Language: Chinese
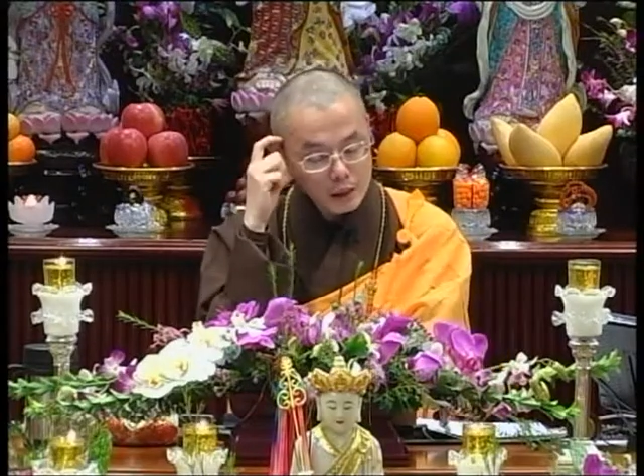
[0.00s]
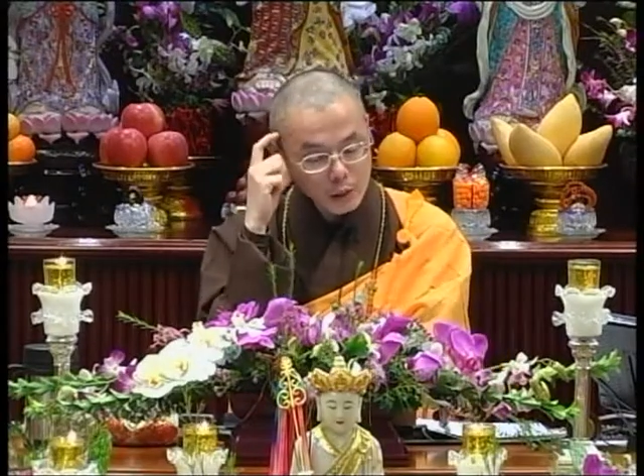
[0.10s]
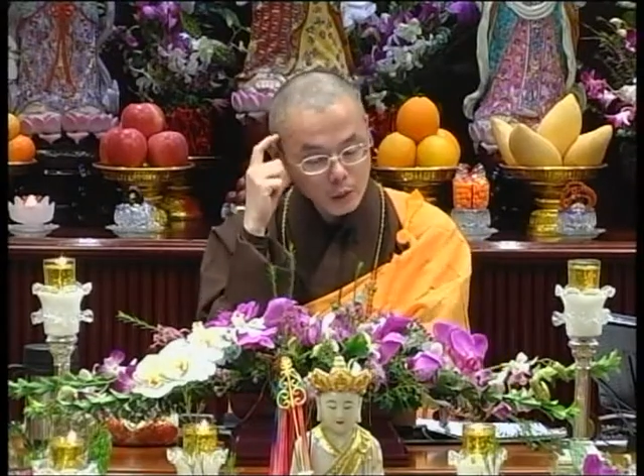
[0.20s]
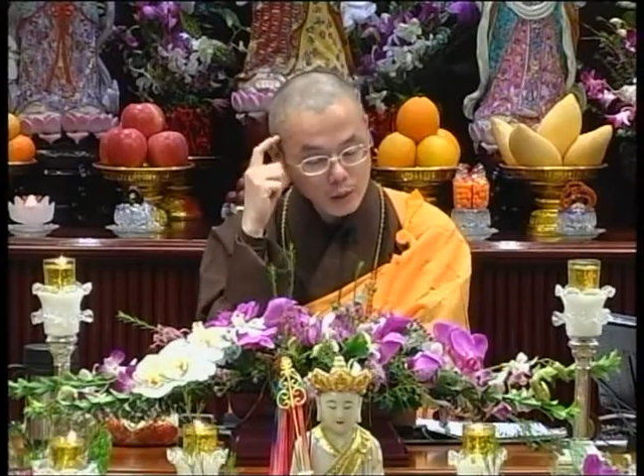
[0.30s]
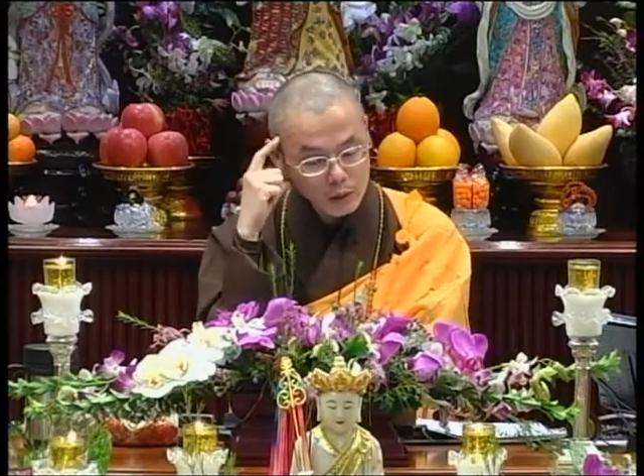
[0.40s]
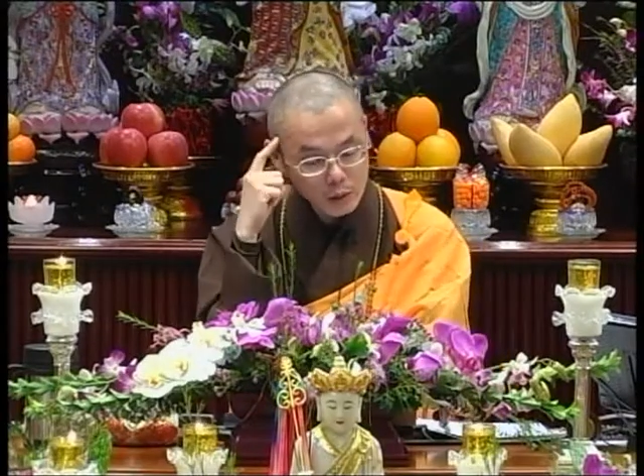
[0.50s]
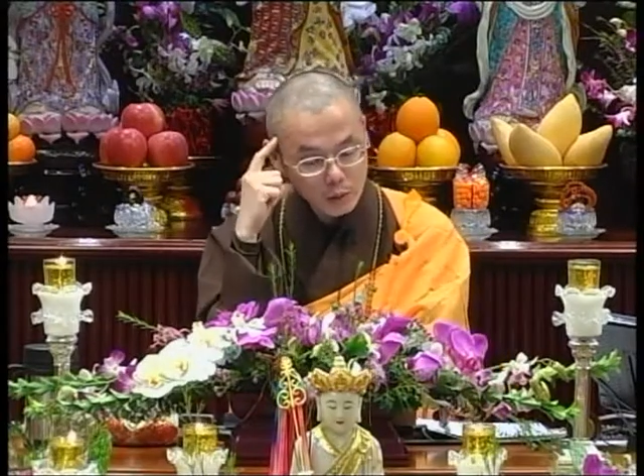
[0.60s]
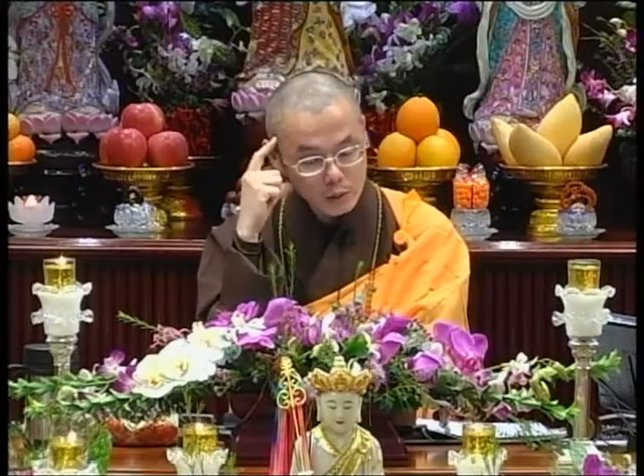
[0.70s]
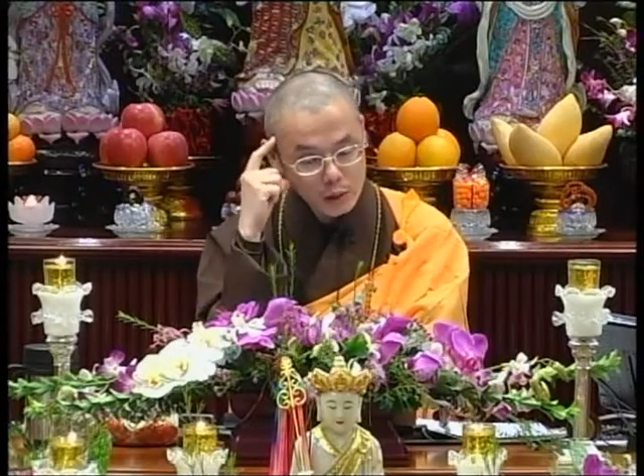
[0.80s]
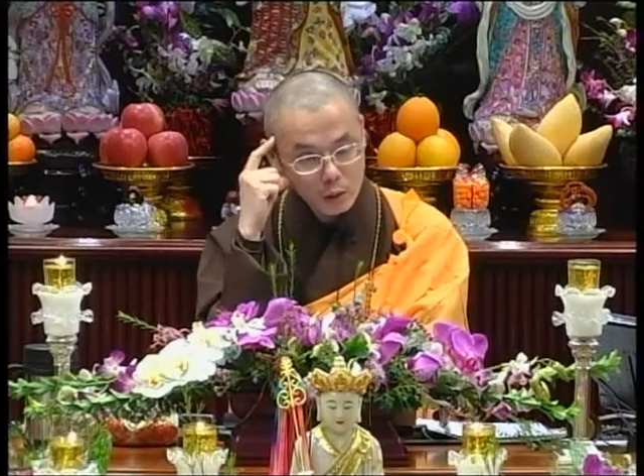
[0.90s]
他说：“他是
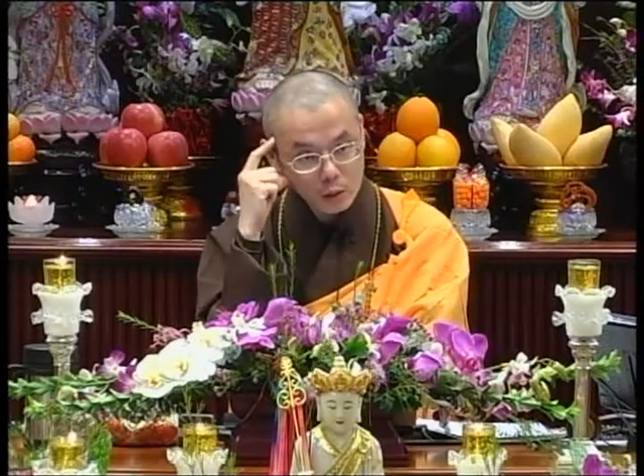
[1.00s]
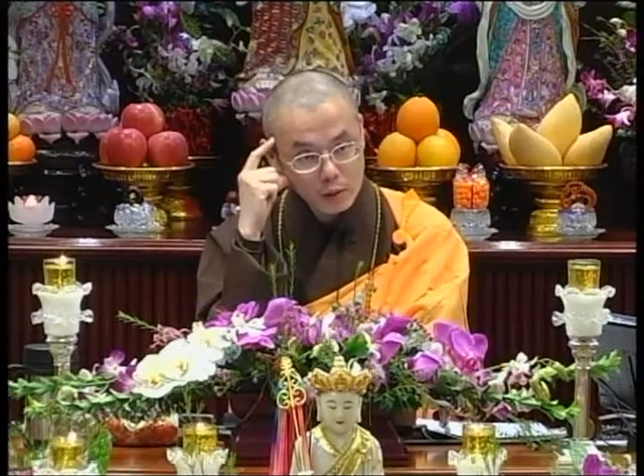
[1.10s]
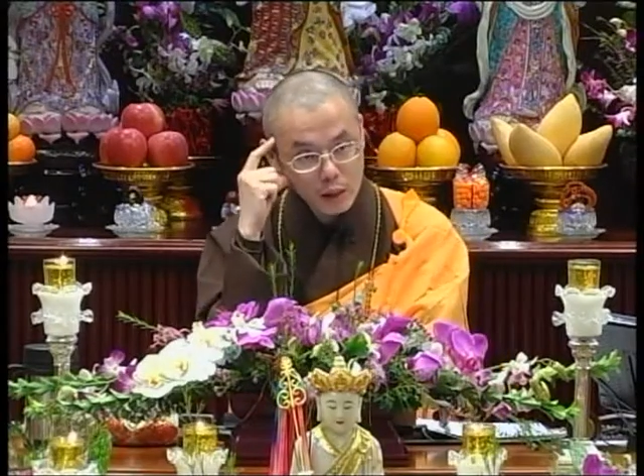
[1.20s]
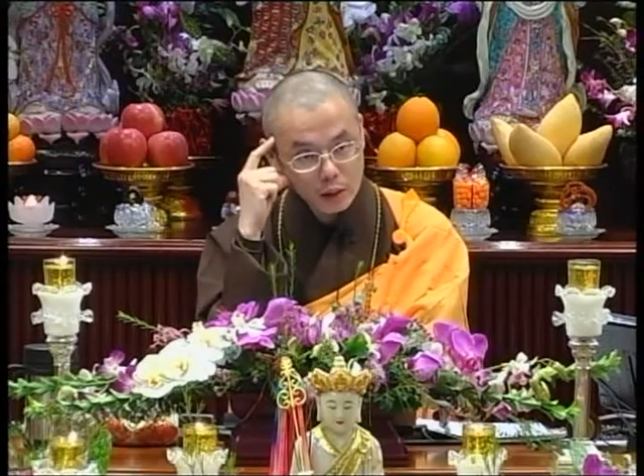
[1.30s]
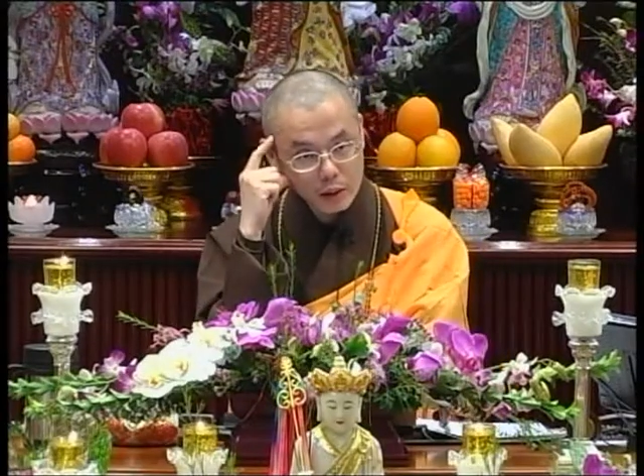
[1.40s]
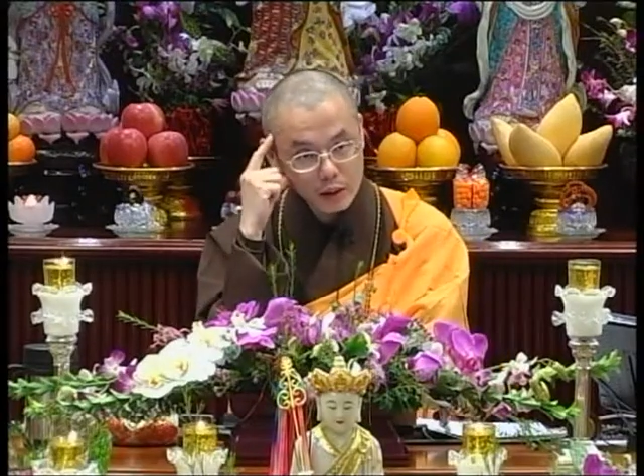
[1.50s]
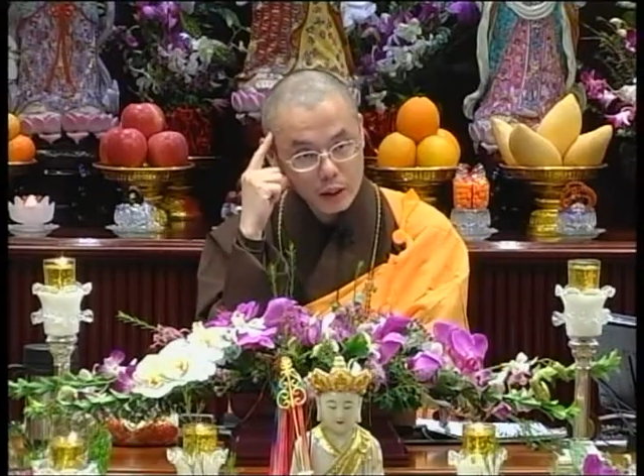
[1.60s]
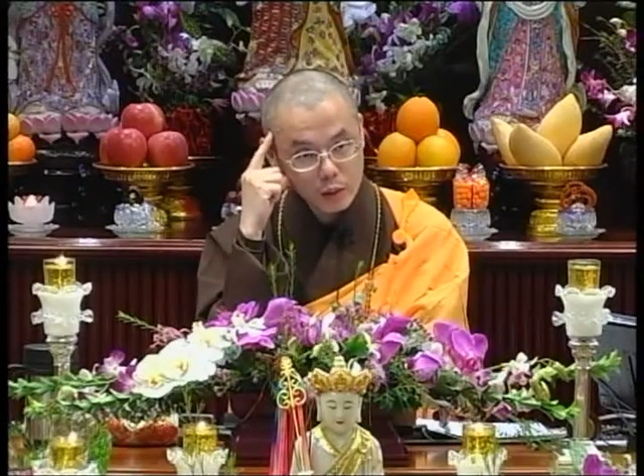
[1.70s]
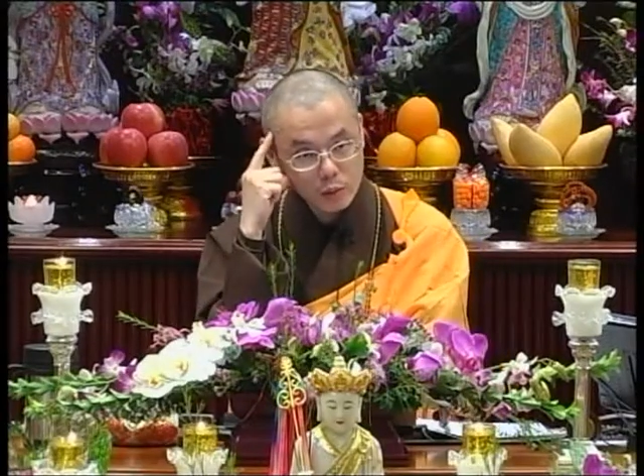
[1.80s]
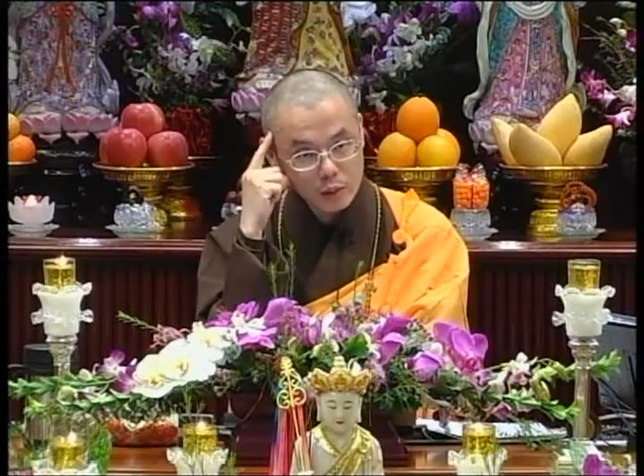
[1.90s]
从基督教跟
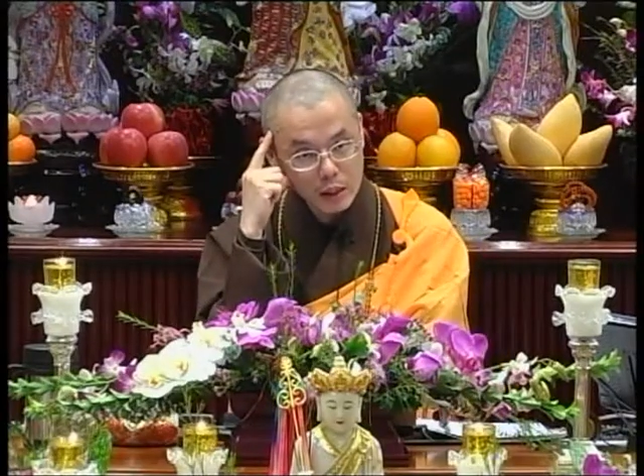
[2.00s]
天主